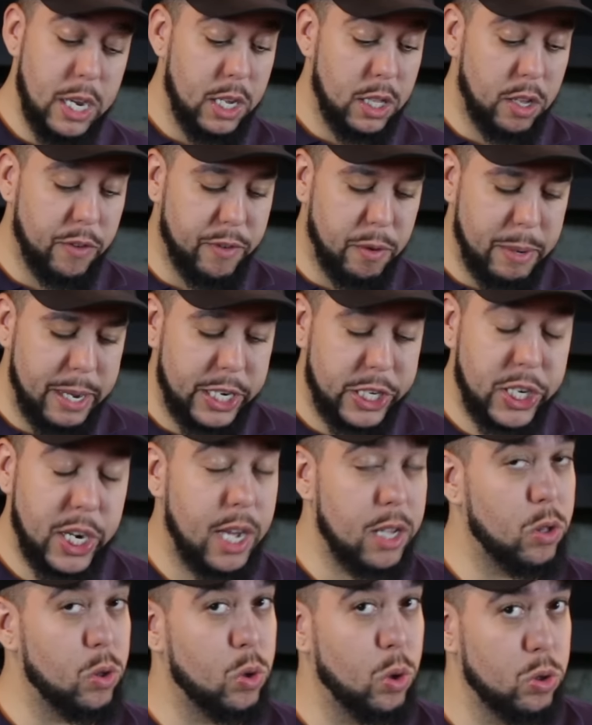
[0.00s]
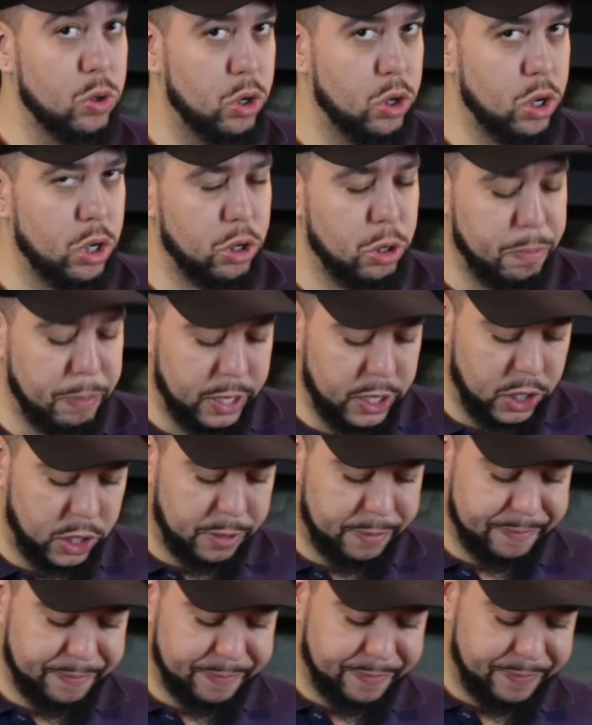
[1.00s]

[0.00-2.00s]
Então vamos rechear todos os nossos pães.